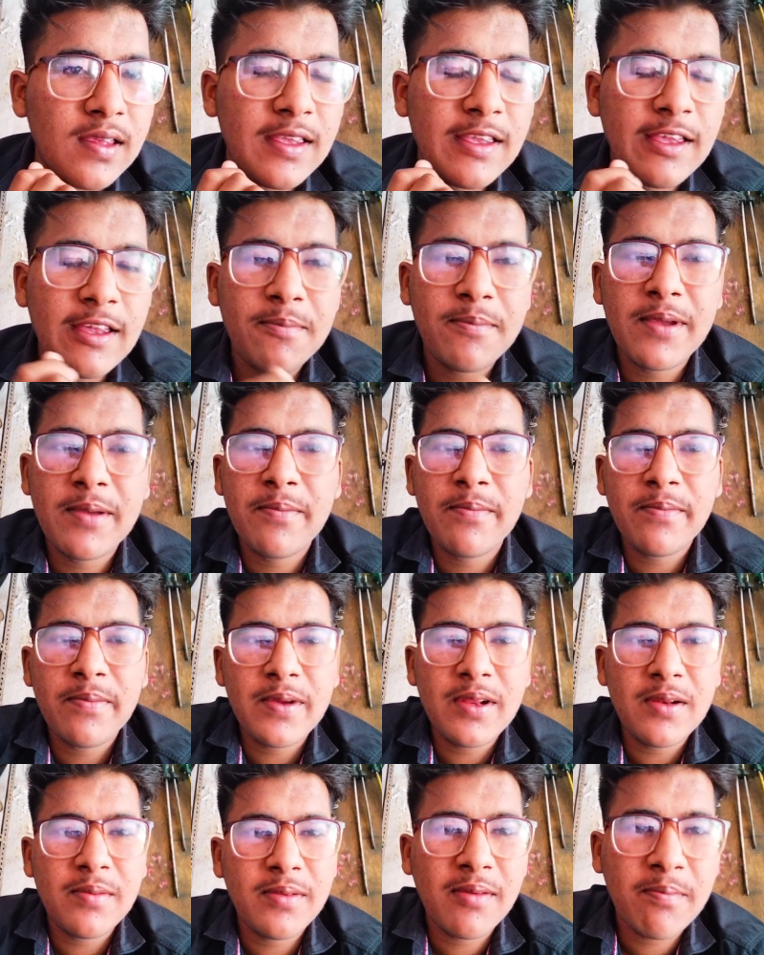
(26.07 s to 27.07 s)
यार
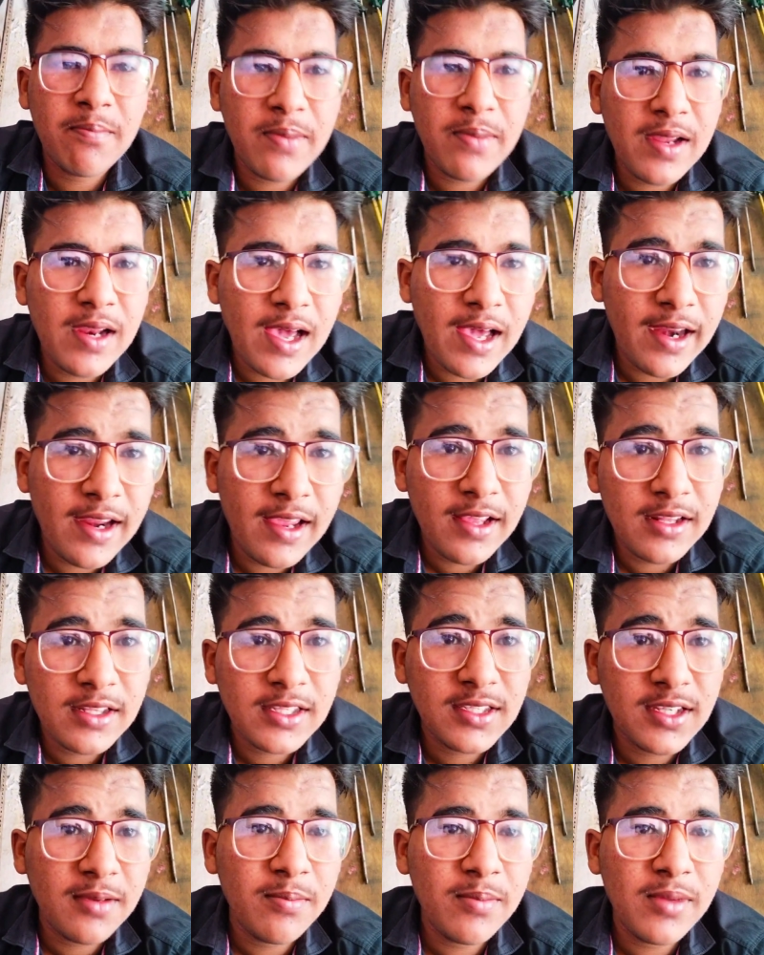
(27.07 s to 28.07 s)
पिंपल पिंपल आ रहे
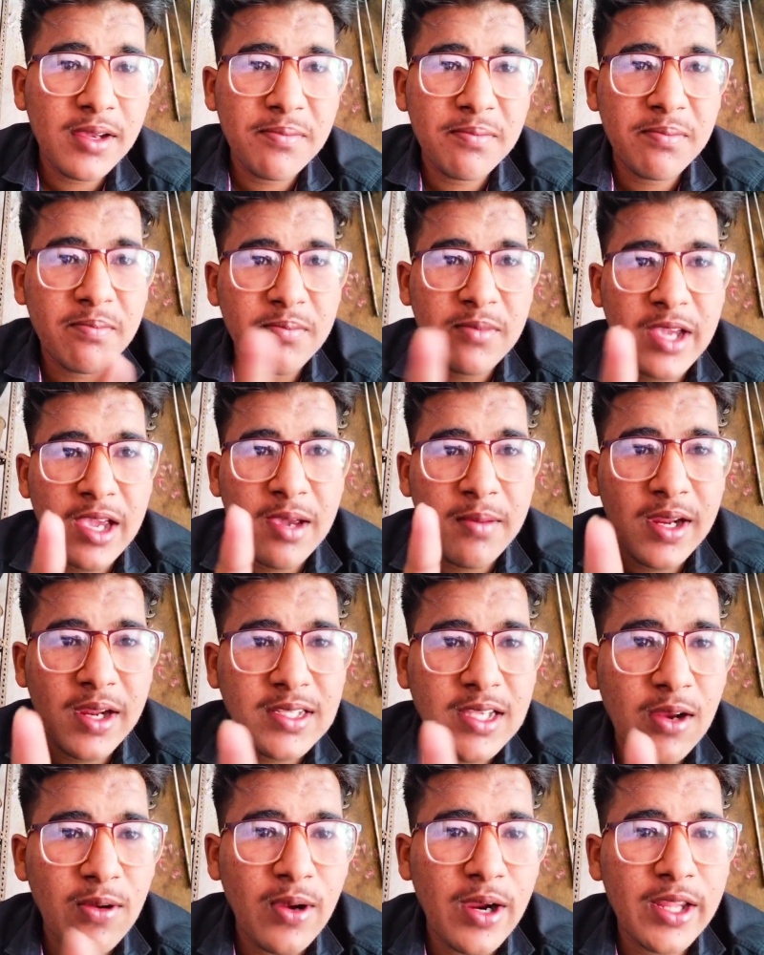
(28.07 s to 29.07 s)
हैं जब मैं कैमरा
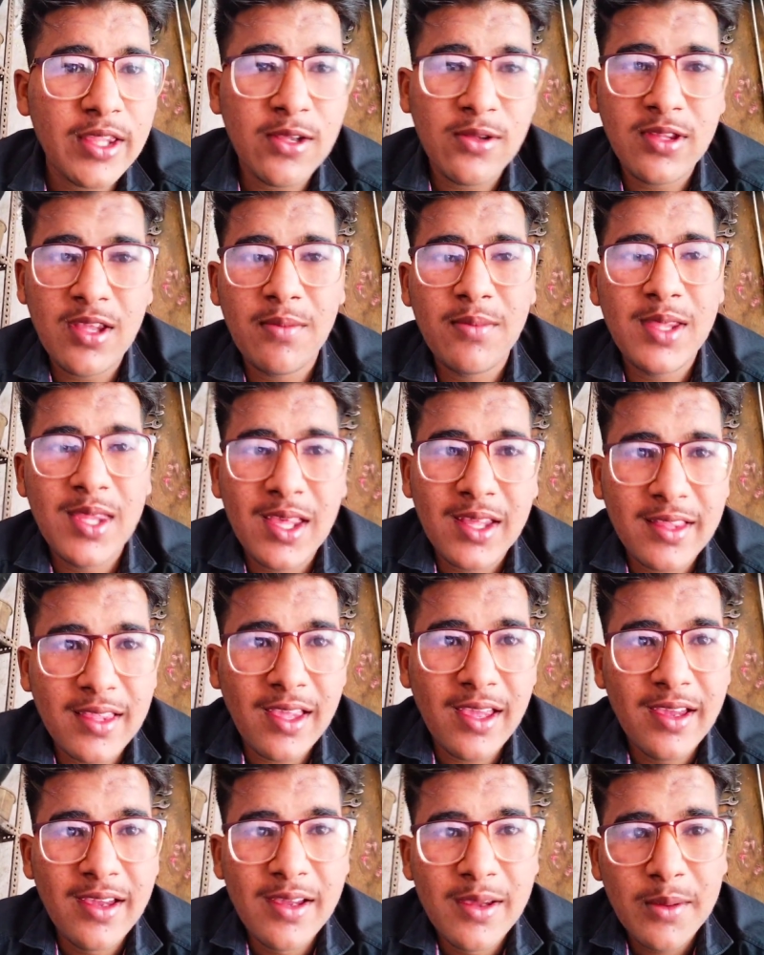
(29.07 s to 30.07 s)
चालू करता हूँ तभी दिखते
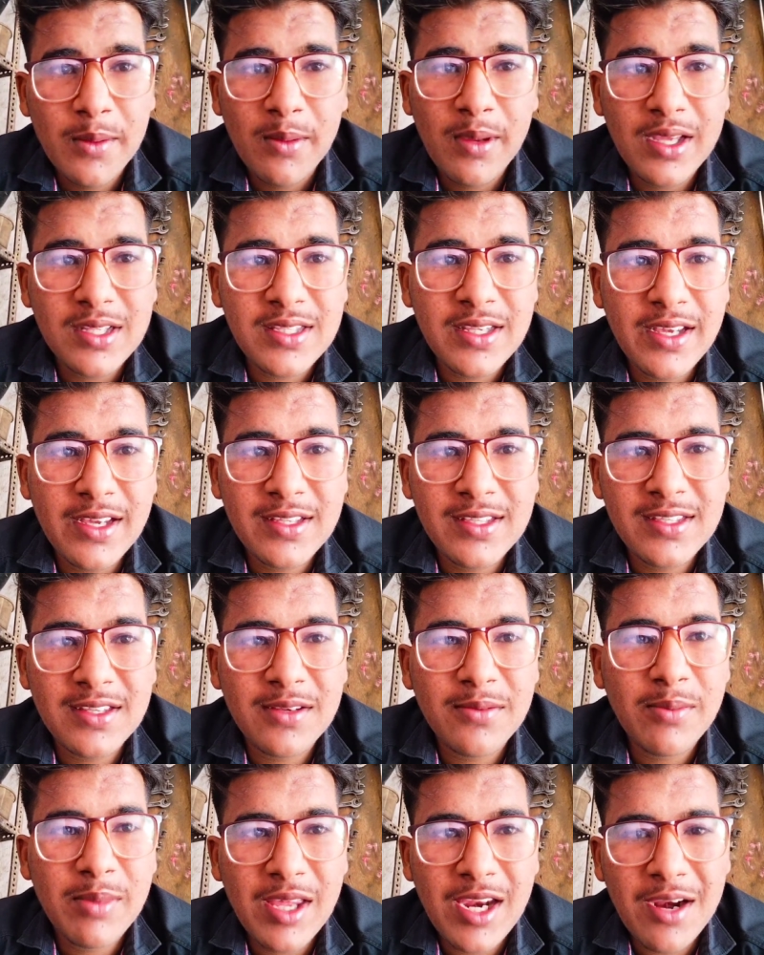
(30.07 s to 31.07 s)
हैं वैसे
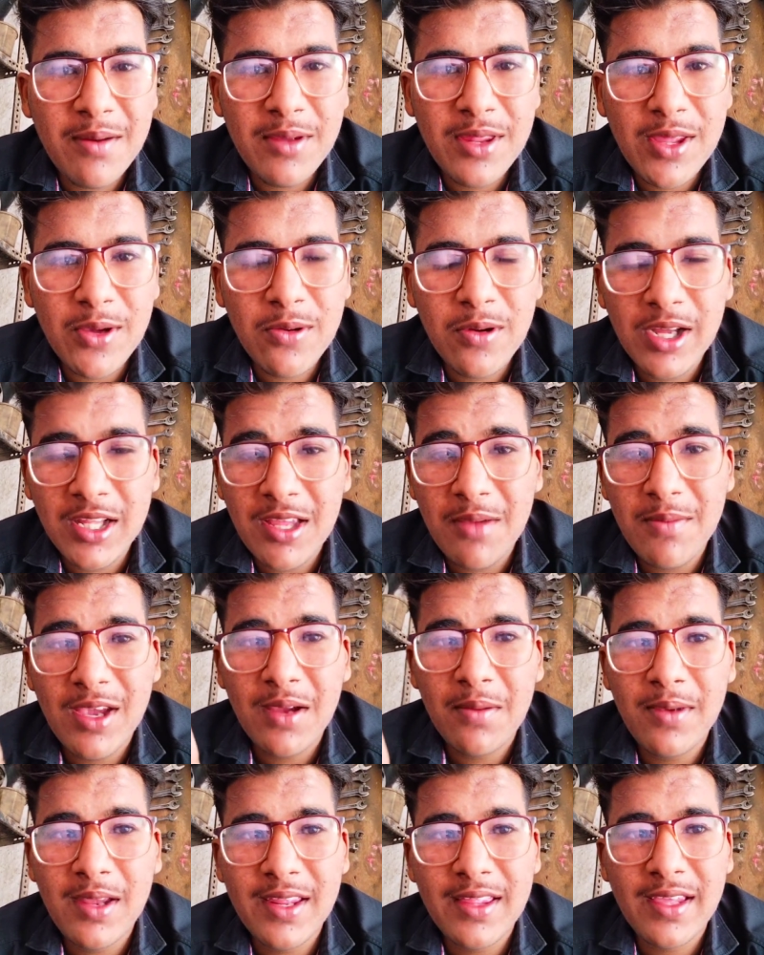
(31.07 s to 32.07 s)
मिरर में देखूंगा तब
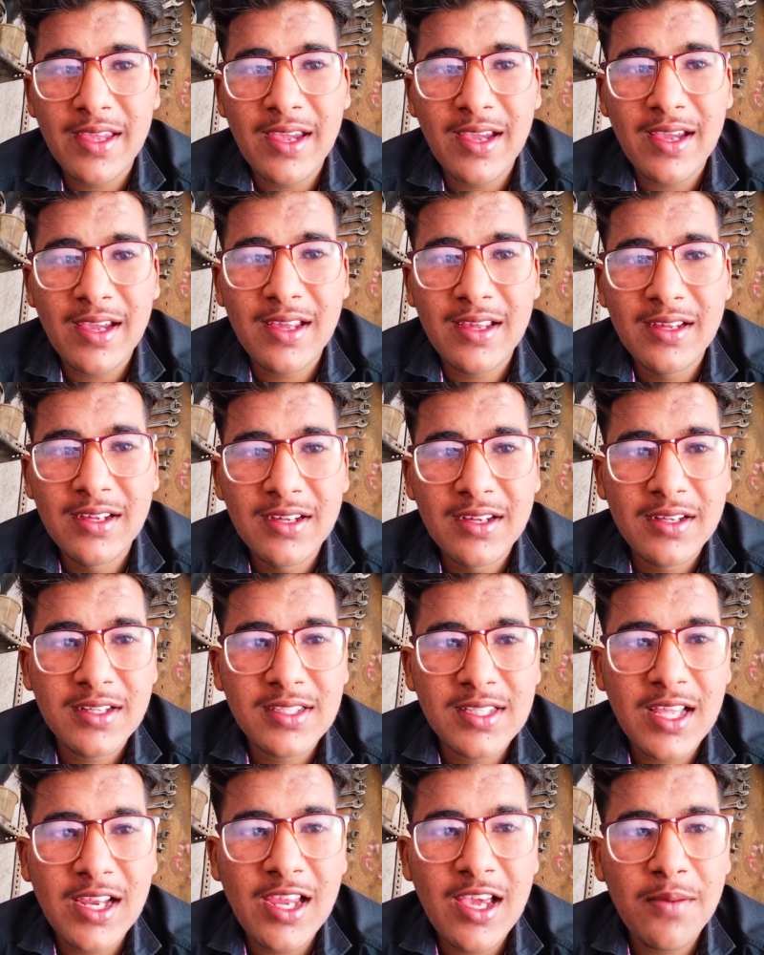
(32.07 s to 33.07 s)
एक भी नहीं दिखेंगे
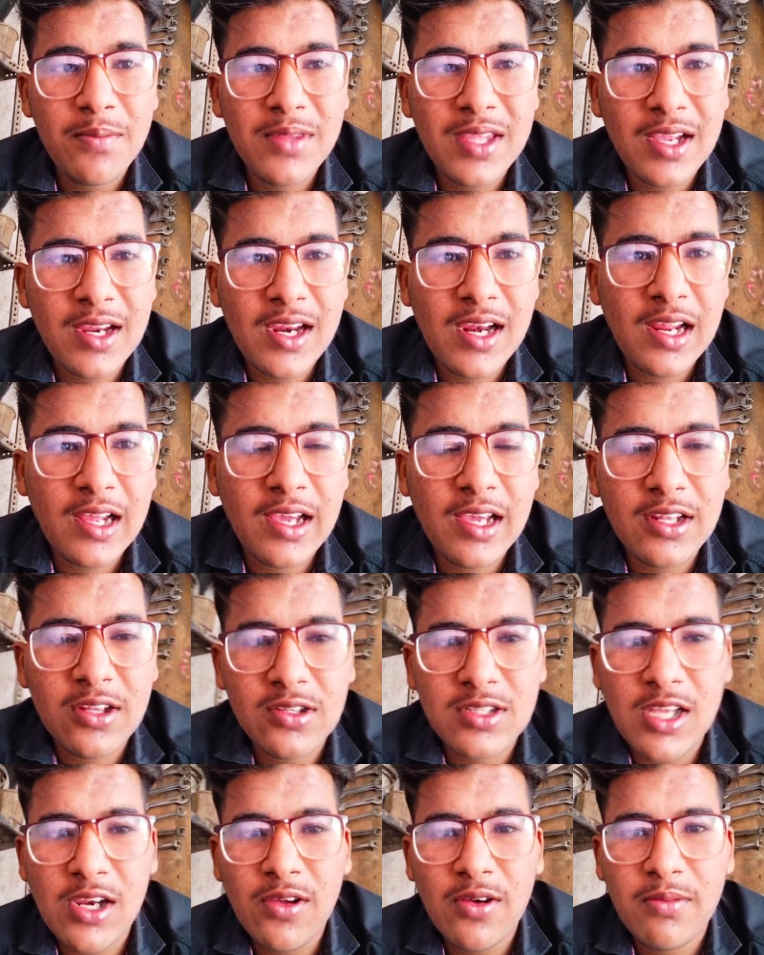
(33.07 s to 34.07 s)
चले अब दिखने लग गए तो
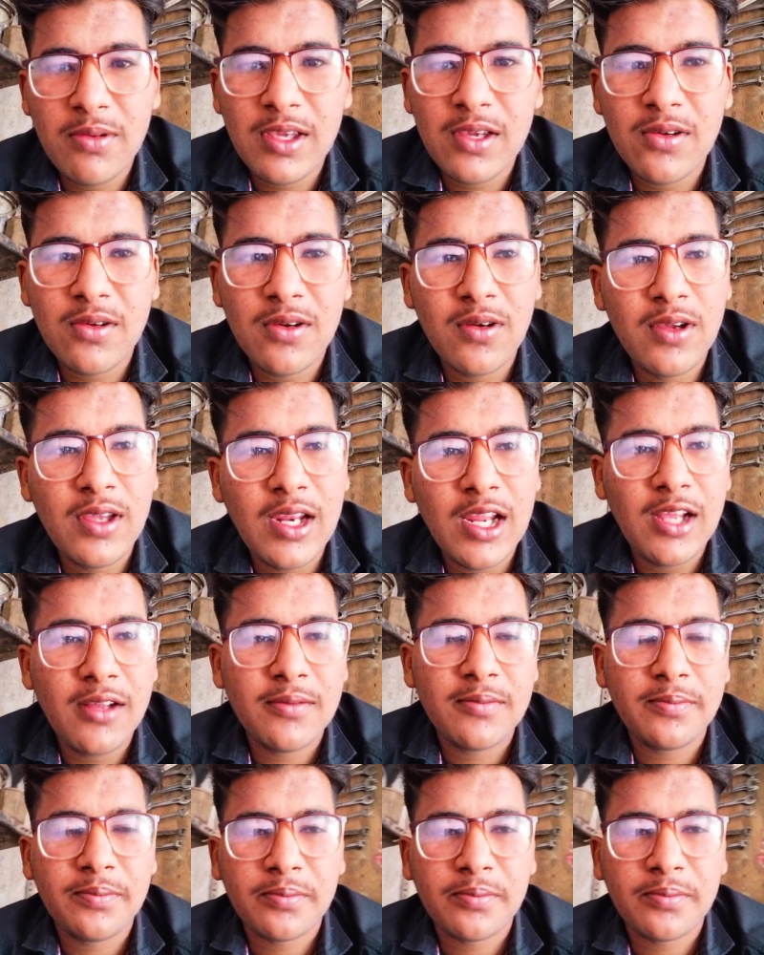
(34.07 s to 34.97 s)
चलो अभी कोई ना